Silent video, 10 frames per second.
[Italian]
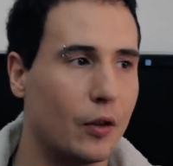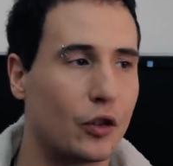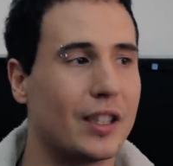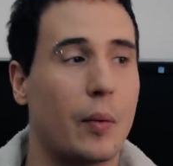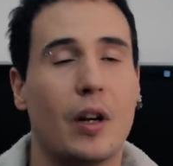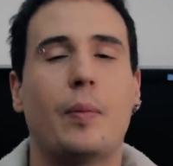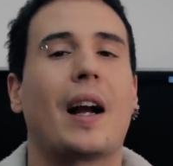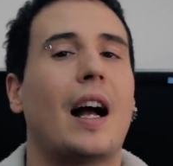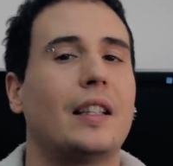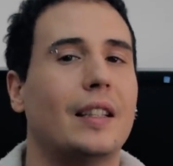Non ci siamo
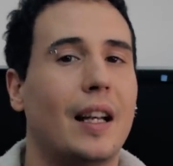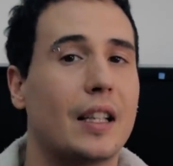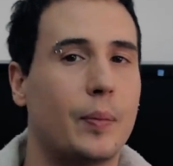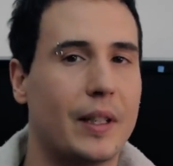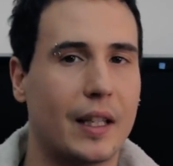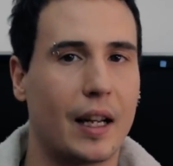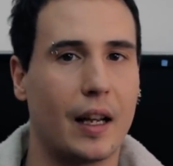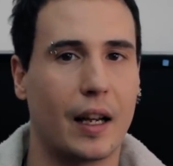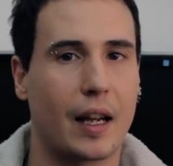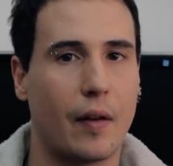ripagati delle
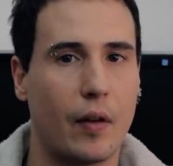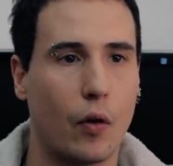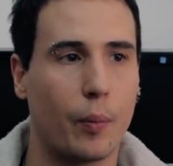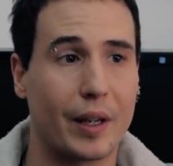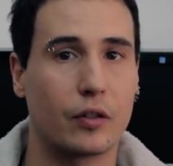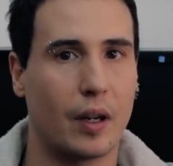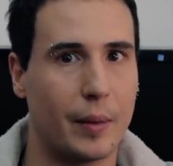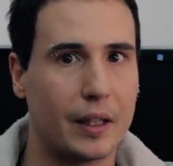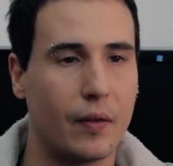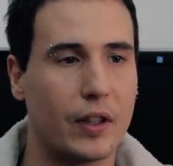spese eh, che avevo
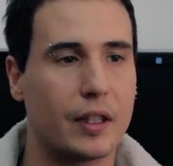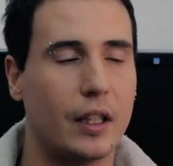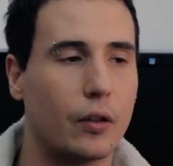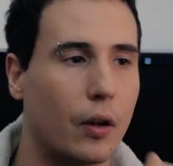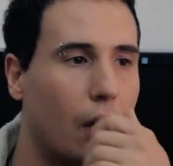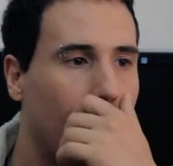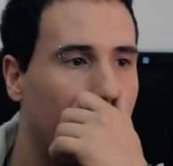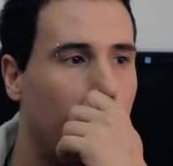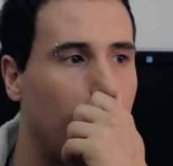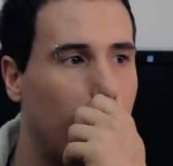personalmente investito
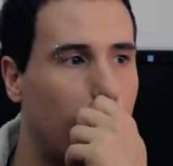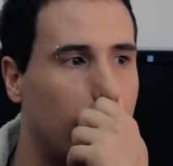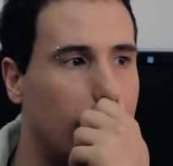eh,